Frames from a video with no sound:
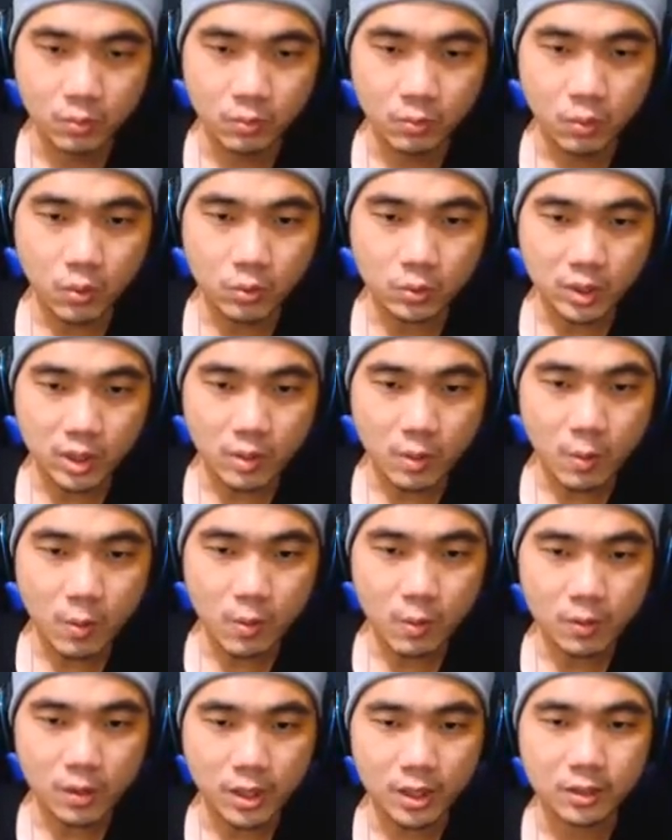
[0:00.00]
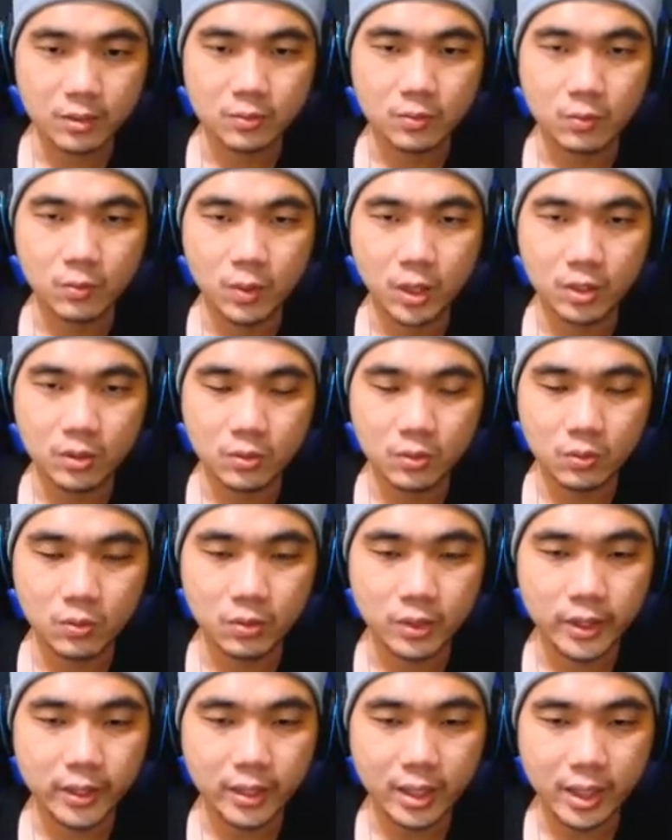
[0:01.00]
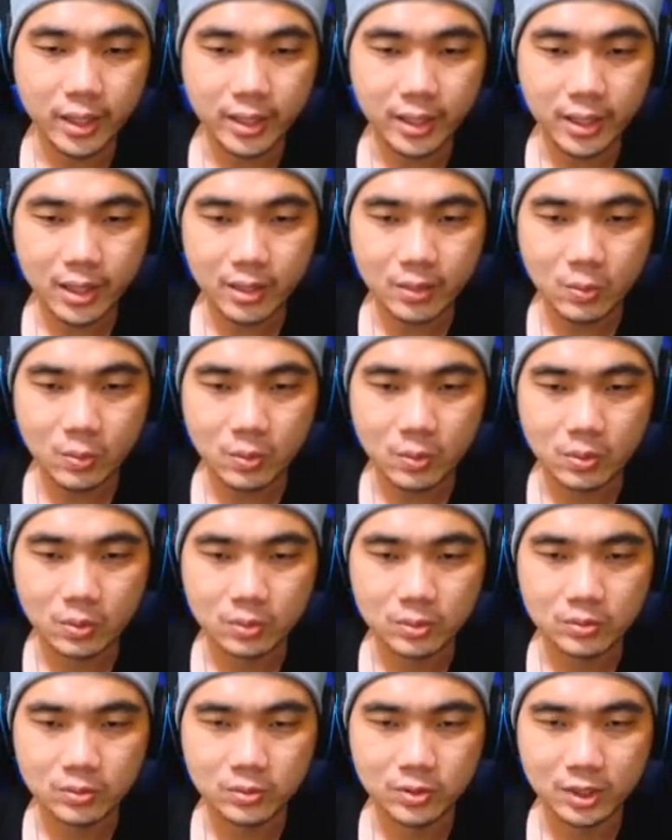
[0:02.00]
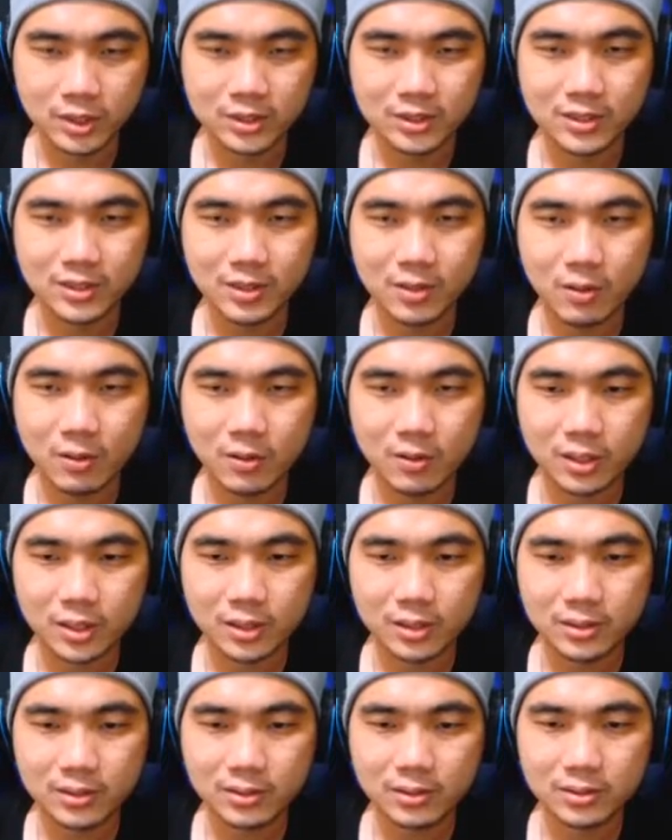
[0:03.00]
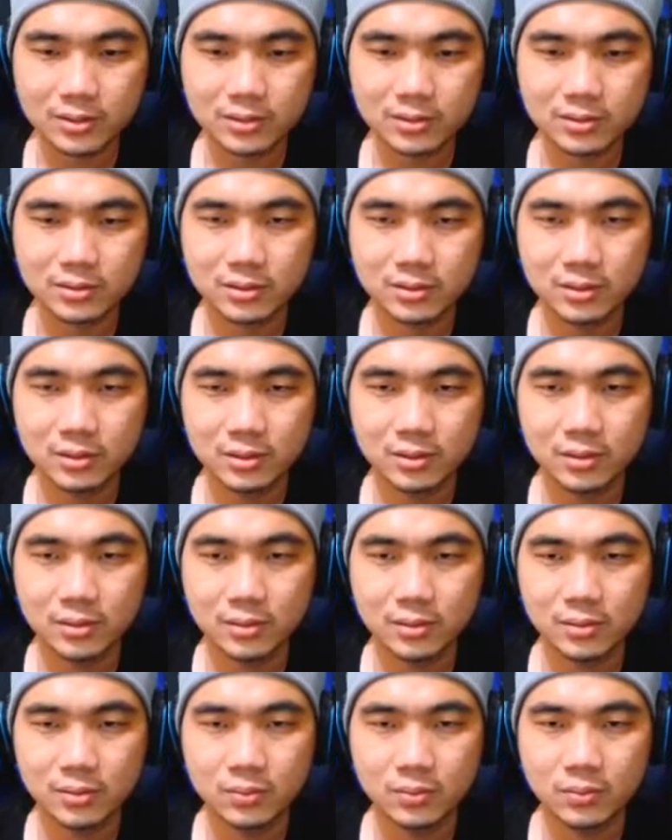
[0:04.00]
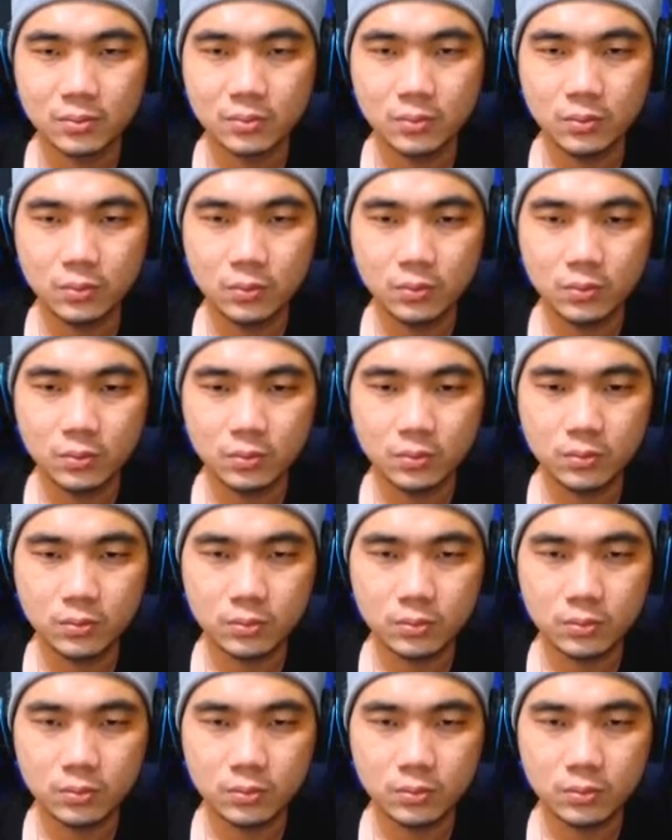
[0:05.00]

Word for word: bu, tengkorak. Waduh, kirain anu. Jadi tengkorak. Oh.